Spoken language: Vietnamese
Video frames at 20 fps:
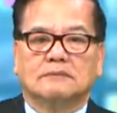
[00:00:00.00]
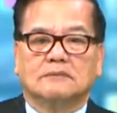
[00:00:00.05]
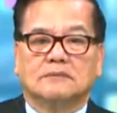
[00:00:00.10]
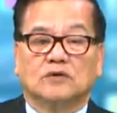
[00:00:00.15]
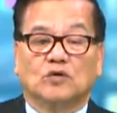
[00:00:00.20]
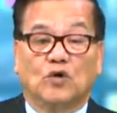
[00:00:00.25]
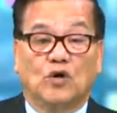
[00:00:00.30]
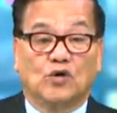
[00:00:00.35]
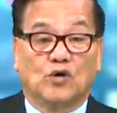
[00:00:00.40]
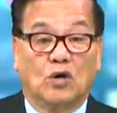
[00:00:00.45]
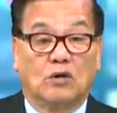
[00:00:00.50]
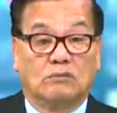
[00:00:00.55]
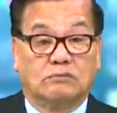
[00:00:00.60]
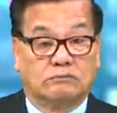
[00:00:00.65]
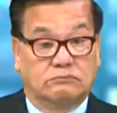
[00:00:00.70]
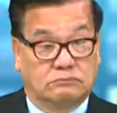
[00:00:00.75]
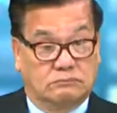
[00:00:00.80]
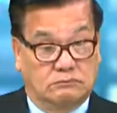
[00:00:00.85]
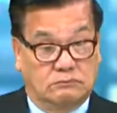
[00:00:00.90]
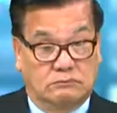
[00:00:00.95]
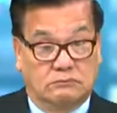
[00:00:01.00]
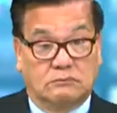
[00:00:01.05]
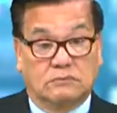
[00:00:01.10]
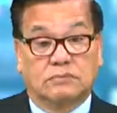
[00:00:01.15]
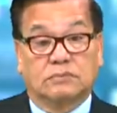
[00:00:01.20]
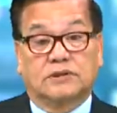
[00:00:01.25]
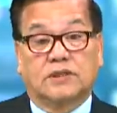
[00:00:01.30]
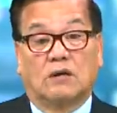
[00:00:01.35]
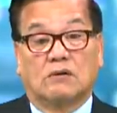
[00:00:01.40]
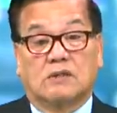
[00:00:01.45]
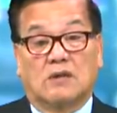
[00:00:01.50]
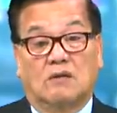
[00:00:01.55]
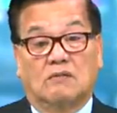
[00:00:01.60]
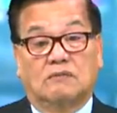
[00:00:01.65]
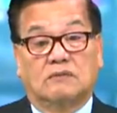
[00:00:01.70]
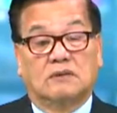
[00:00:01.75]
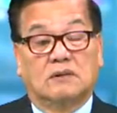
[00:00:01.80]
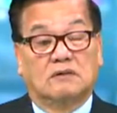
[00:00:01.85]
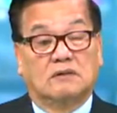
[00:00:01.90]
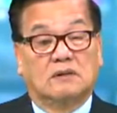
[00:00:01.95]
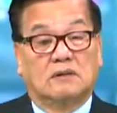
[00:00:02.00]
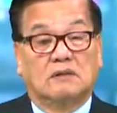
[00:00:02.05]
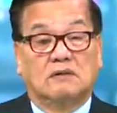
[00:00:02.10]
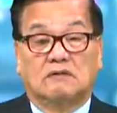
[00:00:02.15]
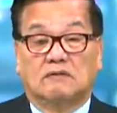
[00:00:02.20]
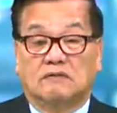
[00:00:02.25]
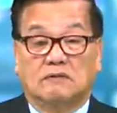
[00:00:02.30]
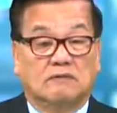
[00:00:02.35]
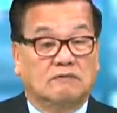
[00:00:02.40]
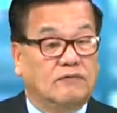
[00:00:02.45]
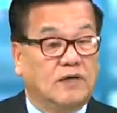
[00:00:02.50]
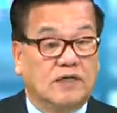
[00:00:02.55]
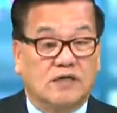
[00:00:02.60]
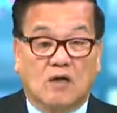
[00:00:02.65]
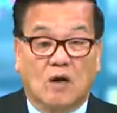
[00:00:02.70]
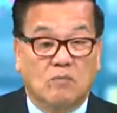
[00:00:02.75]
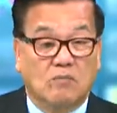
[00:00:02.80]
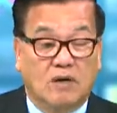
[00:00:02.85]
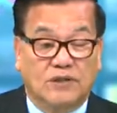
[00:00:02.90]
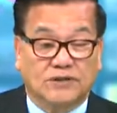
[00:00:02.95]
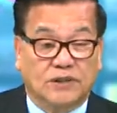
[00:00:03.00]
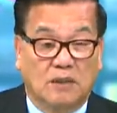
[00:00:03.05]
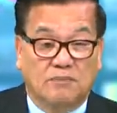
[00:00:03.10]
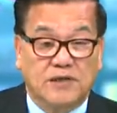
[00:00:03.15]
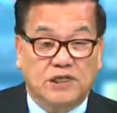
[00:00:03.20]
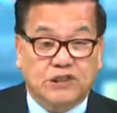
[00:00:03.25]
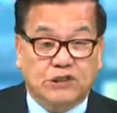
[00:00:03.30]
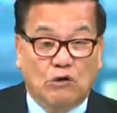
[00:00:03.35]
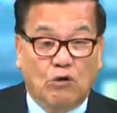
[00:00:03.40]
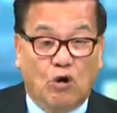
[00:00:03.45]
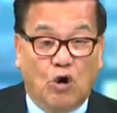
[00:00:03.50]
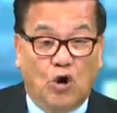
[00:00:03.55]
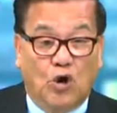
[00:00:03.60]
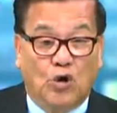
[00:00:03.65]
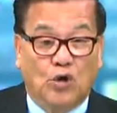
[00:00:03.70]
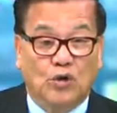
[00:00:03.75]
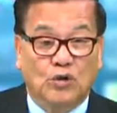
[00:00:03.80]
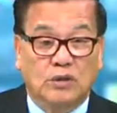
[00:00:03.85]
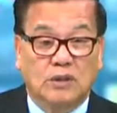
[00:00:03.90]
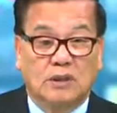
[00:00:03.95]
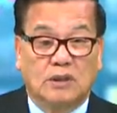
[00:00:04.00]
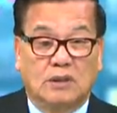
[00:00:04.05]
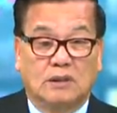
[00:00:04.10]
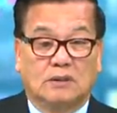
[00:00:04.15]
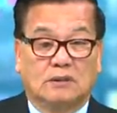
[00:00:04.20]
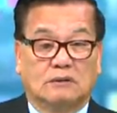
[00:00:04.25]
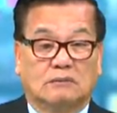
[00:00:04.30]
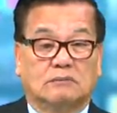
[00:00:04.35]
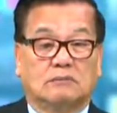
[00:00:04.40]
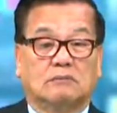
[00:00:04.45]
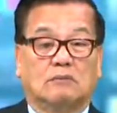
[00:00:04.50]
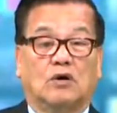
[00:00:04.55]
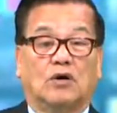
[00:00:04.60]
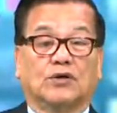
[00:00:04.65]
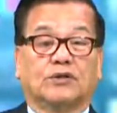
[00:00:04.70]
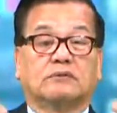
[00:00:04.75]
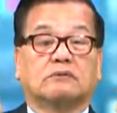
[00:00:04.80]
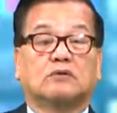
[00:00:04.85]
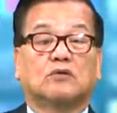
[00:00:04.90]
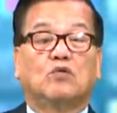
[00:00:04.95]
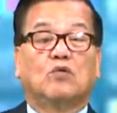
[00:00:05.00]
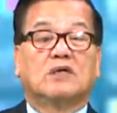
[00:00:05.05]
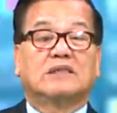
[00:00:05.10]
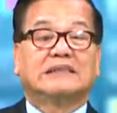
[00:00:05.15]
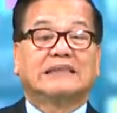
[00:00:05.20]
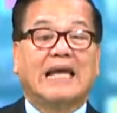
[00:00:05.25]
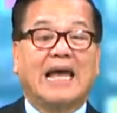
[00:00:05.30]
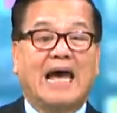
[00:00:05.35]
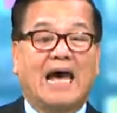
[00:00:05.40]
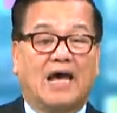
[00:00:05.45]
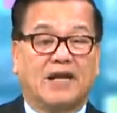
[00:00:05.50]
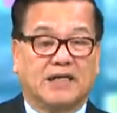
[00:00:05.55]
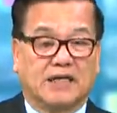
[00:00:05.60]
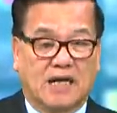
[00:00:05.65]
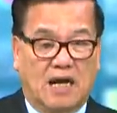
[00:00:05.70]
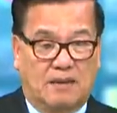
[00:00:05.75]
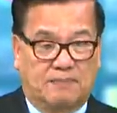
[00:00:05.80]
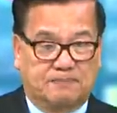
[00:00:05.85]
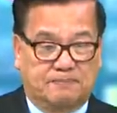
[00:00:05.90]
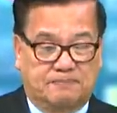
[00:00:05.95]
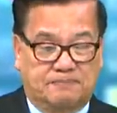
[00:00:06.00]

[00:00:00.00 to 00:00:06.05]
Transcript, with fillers: Cuối cùng, Tàu Cộng vẫn không bao giờ biết xấu hổ. Một quốc gia ăn cắp.